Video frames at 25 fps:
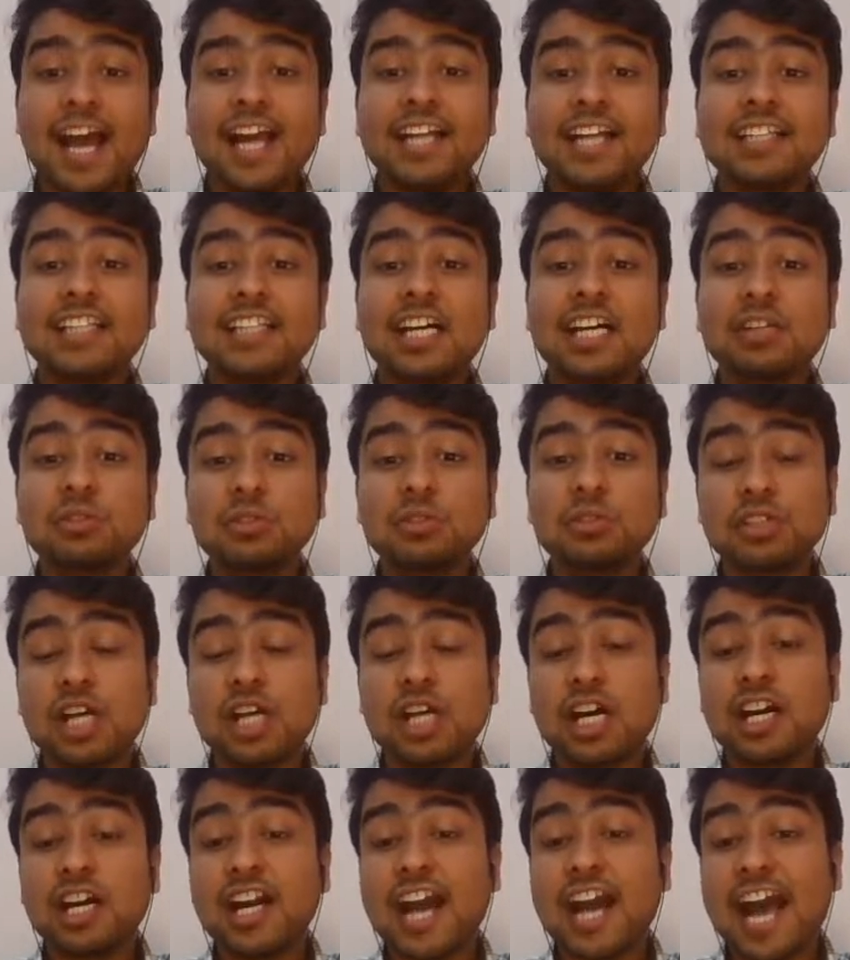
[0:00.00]
एंड
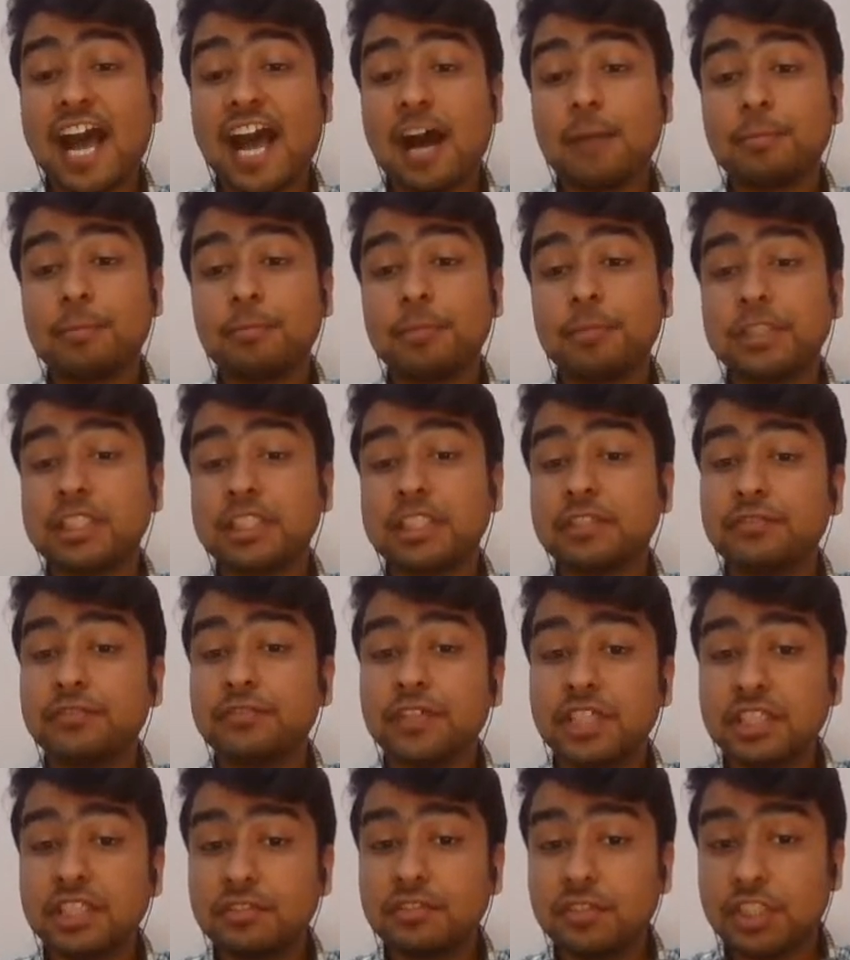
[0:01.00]
डाउनलोड आर ऐप बेटा
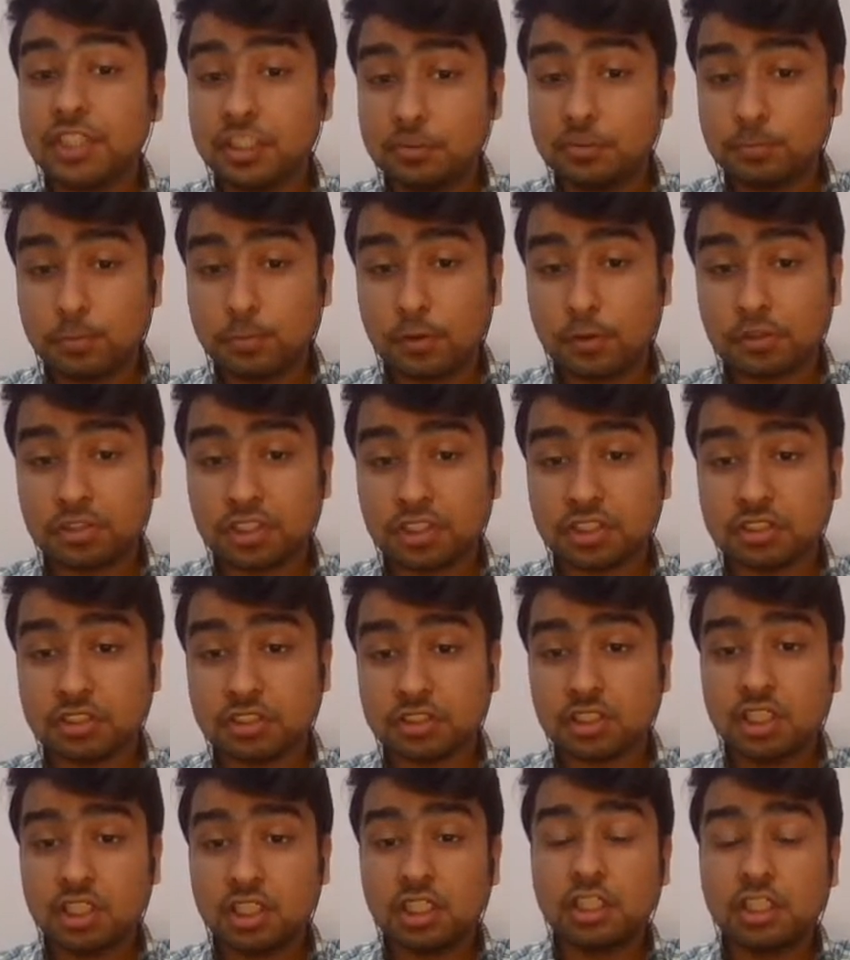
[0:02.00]
वेरी वेरी इंपॉर्टेंट